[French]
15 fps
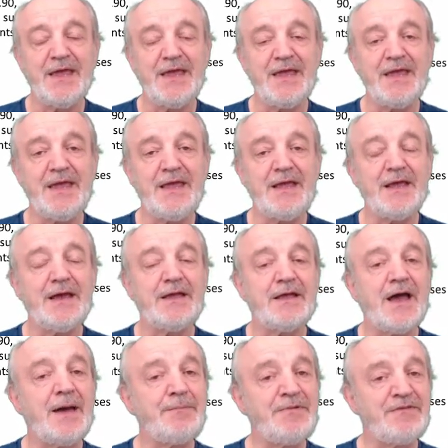Et
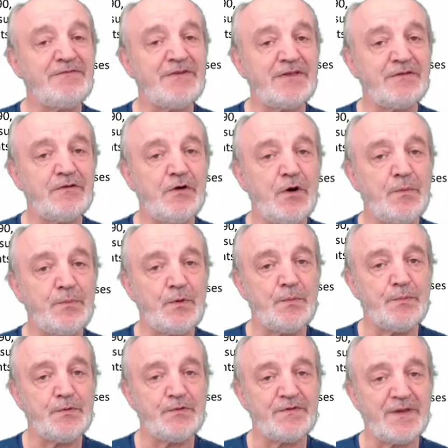App Inventor
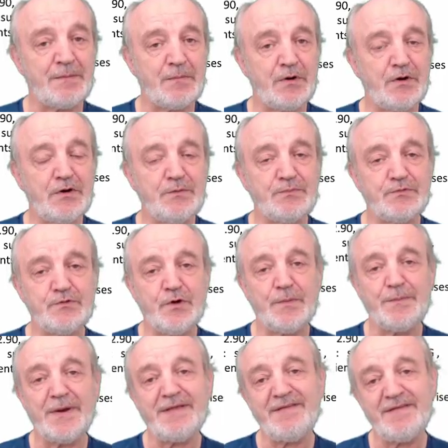propose un bloc pour
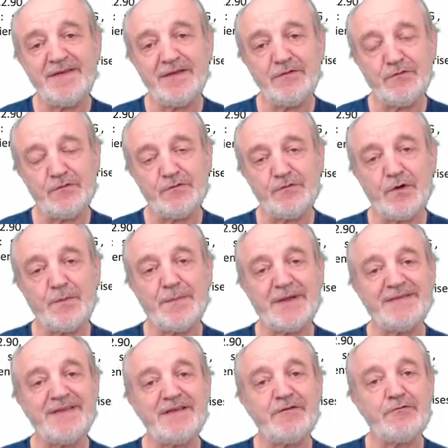passer du format
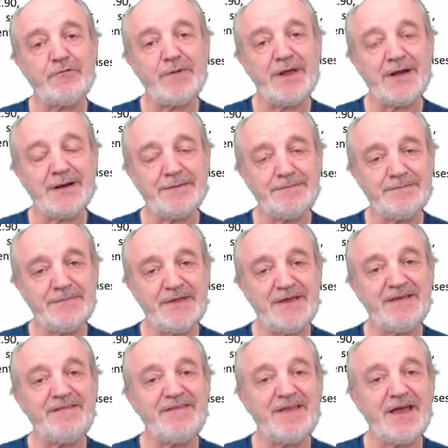textuel
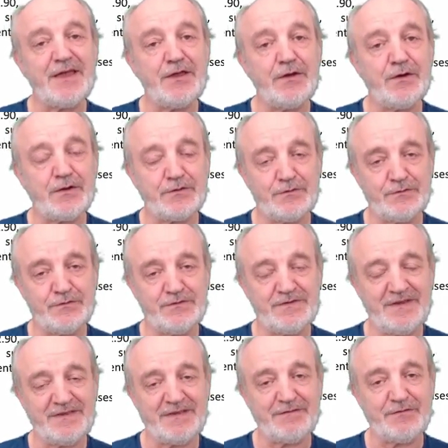extérieur de
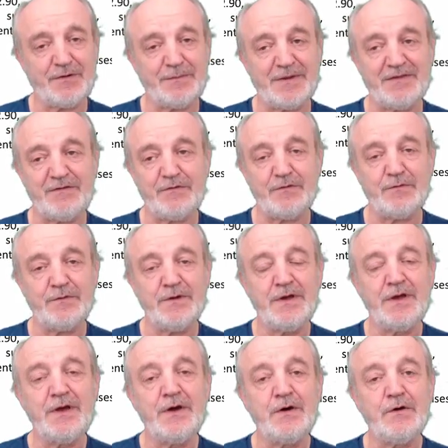cette information
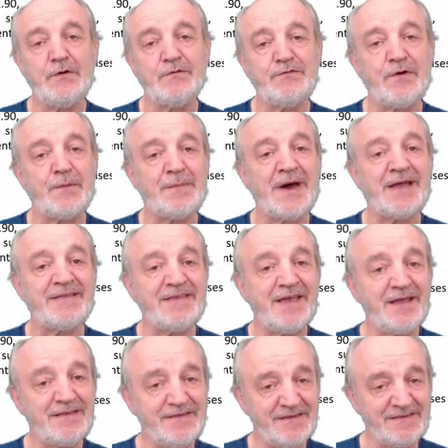au format
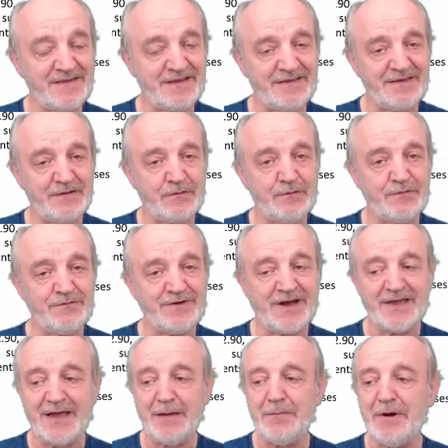interne, c'est-à-dire aux
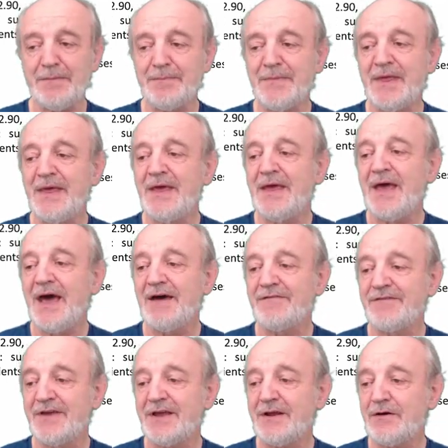variables,
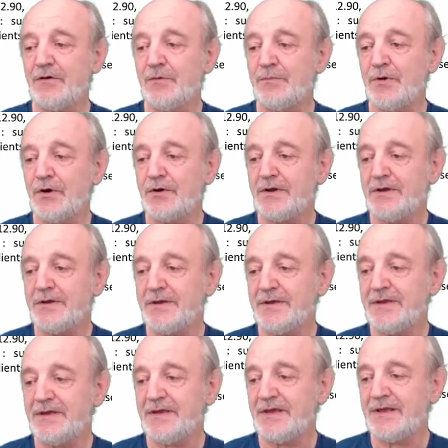avec le bloc
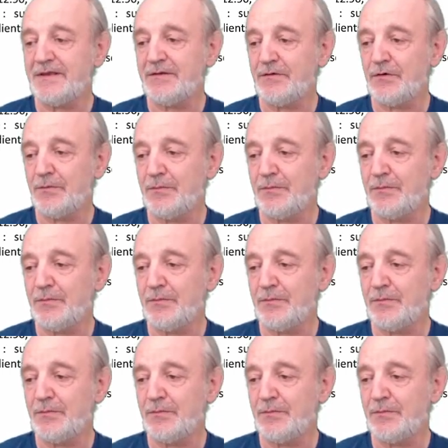qui est le